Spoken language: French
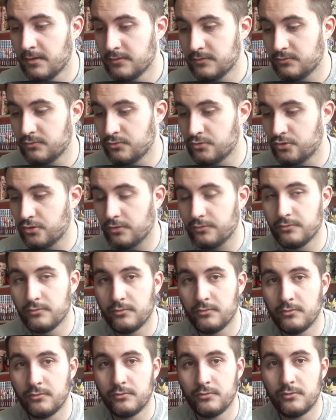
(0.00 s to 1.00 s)
ce genre
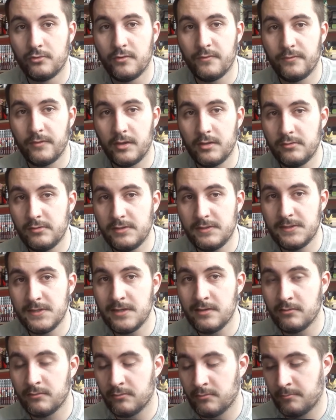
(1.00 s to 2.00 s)
de, coffret
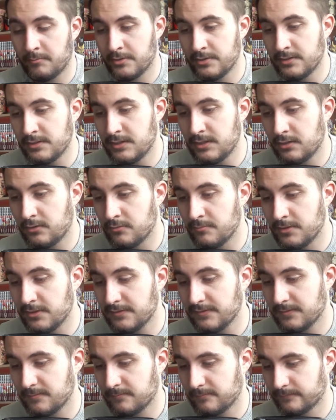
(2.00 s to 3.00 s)
inutile, pas euh, Panini
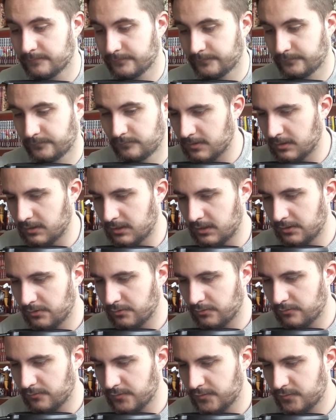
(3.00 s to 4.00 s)
Comics. Alors
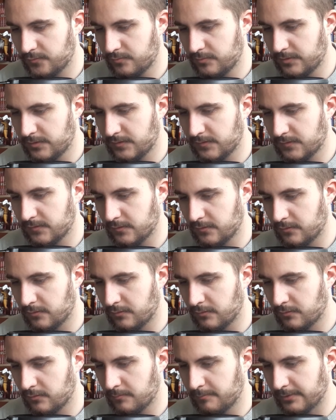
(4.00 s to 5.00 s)
ensuite,
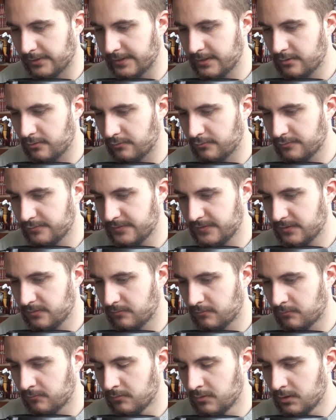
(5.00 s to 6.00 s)
pareil, Rose
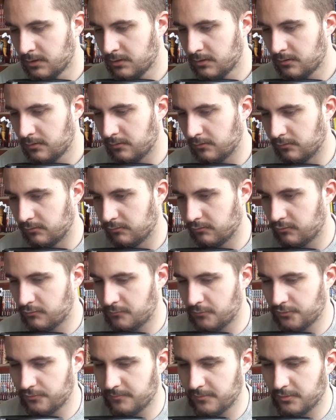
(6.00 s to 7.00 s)
Zero euh, le
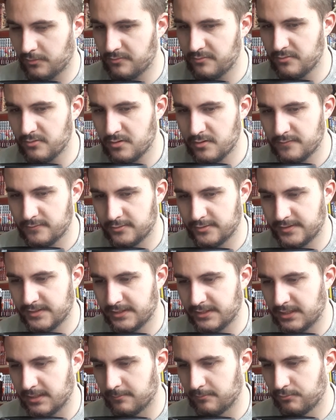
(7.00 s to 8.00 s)
roman numéro 9. Je sais
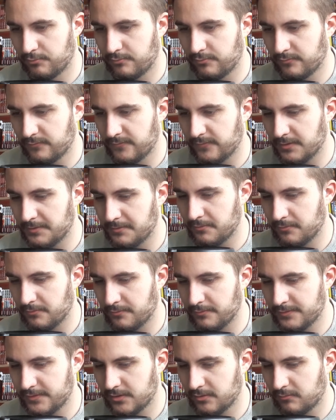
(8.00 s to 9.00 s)
qu'il y a beaucoup de fans
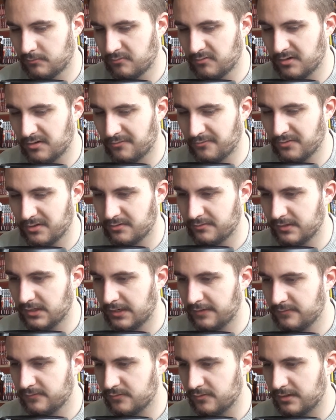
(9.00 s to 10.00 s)
ReZero. Là, on voit qu'on
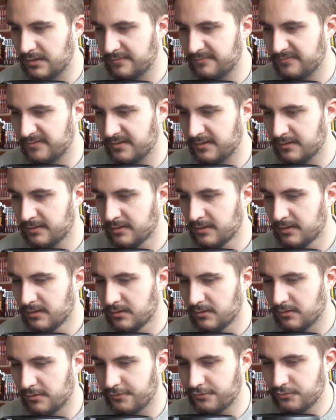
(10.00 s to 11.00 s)
arrive sur la fin
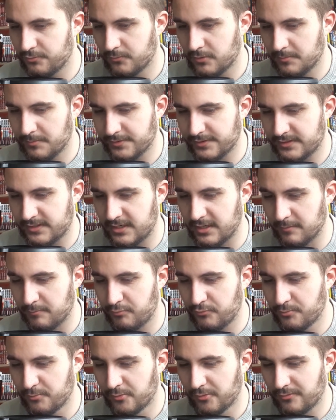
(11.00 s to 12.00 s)
euh, du mois parce qu'il n'y a
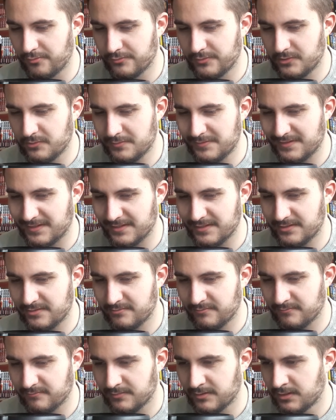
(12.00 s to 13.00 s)
plus beaucoup
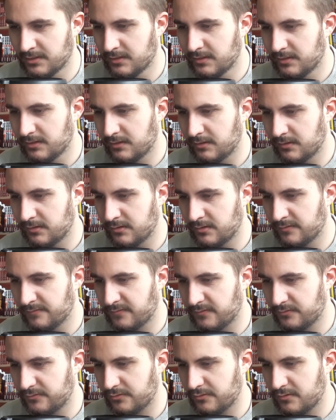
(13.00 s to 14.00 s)
d'illustrations. Euh,
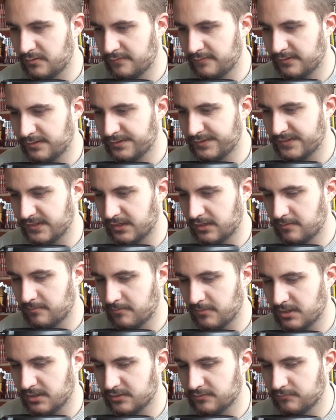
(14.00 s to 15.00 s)
vendredi 25
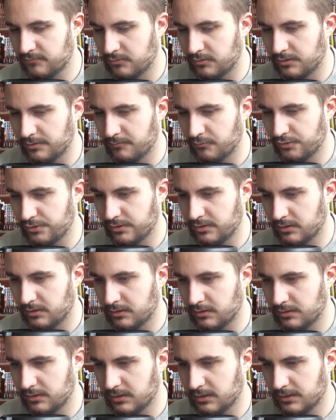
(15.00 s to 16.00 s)
mars, voilà, moi, il n'y
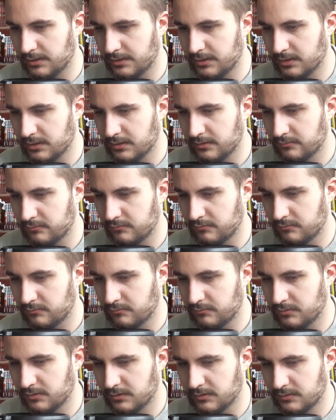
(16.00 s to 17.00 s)
a, rien
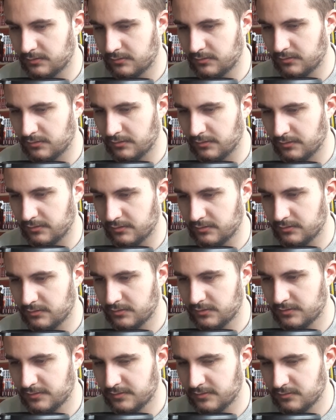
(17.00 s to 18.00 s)

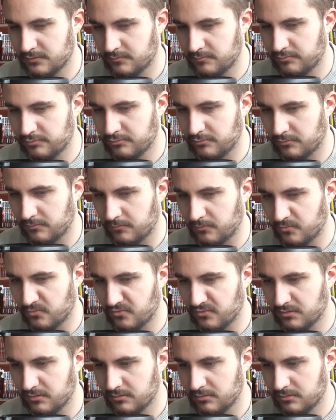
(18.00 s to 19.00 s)
d'intéressant pour
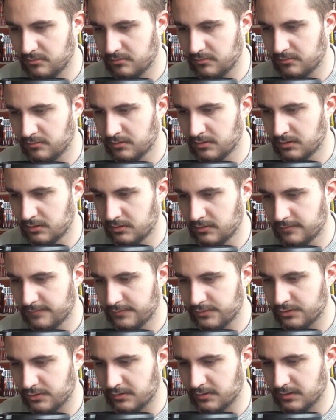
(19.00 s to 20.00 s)
moi. Je
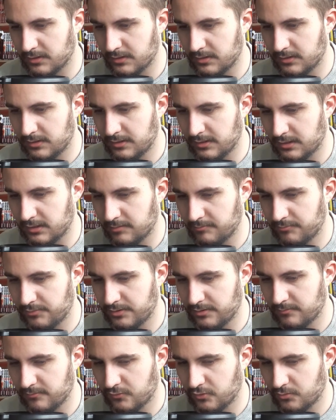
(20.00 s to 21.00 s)
suis en train de lire
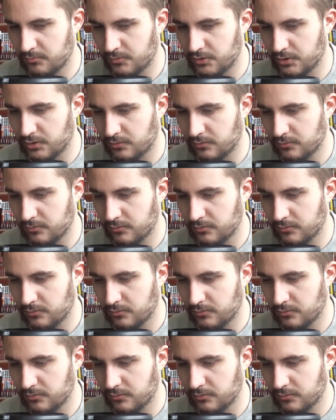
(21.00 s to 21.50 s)
rapidement, mais non.